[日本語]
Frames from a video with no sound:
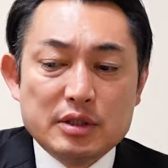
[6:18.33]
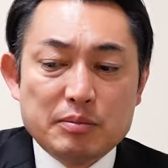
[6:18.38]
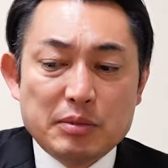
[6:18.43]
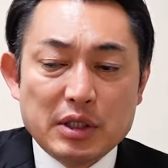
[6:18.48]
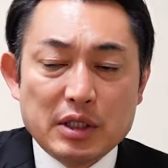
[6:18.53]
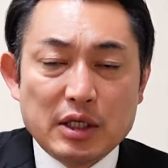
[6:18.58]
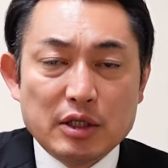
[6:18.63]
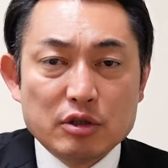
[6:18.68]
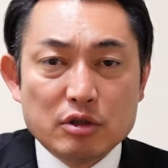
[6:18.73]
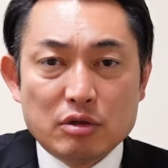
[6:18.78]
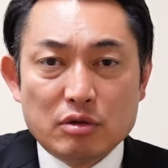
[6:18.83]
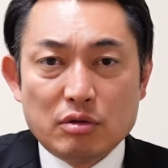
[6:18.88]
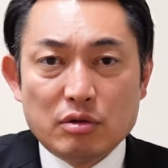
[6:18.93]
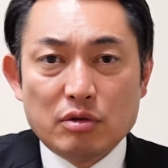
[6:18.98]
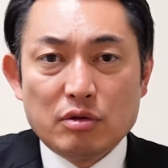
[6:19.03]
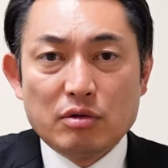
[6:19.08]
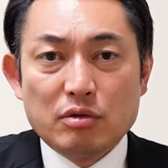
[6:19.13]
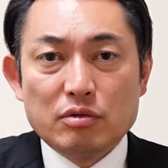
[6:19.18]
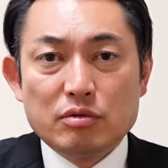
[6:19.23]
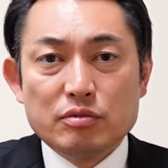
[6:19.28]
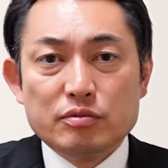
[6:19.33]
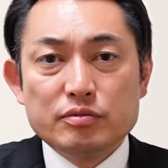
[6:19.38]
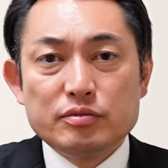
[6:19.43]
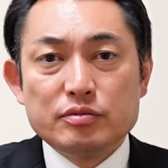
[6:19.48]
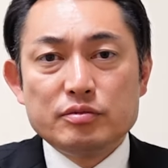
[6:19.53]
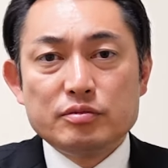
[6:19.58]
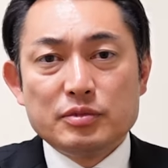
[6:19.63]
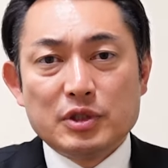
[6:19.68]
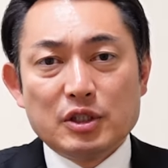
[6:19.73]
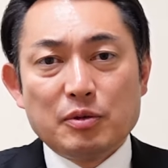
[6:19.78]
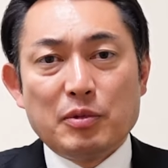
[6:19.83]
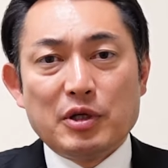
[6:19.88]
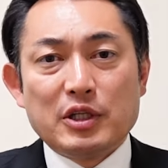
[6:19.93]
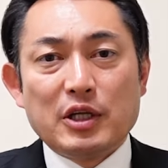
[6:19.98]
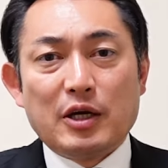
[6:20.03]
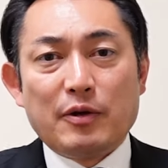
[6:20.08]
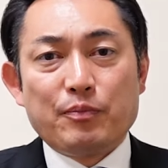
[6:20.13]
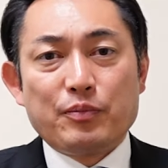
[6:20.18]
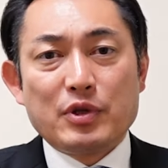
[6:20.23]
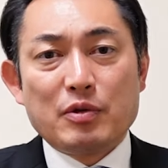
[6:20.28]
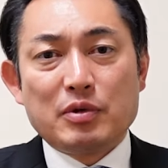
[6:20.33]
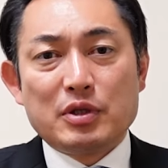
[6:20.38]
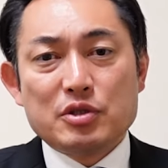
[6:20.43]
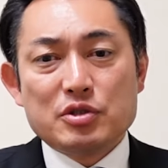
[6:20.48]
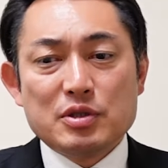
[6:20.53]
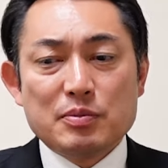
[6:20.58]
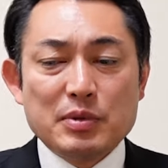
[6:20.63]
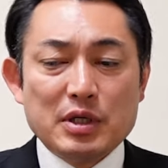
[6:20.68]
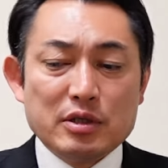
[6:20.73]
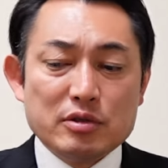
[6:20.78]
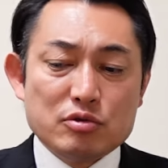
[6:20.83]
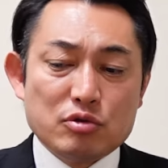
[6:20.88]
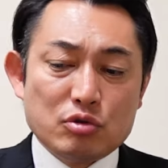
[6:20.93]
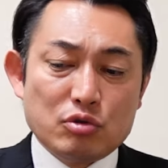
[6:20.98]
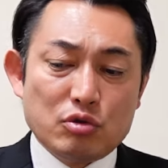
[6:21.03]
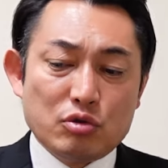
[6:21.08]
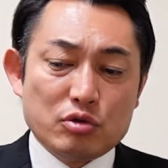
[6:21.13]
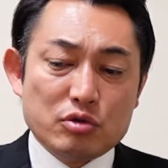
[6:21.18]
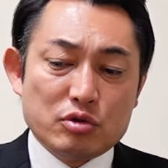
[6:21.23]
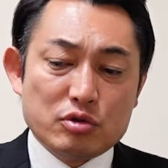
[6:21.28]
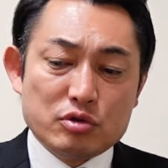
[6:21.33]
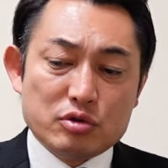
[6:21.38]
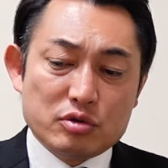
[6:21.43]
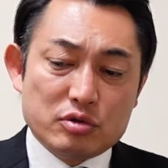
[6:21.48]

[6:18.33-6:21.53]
まだあのまだまだ私はまあその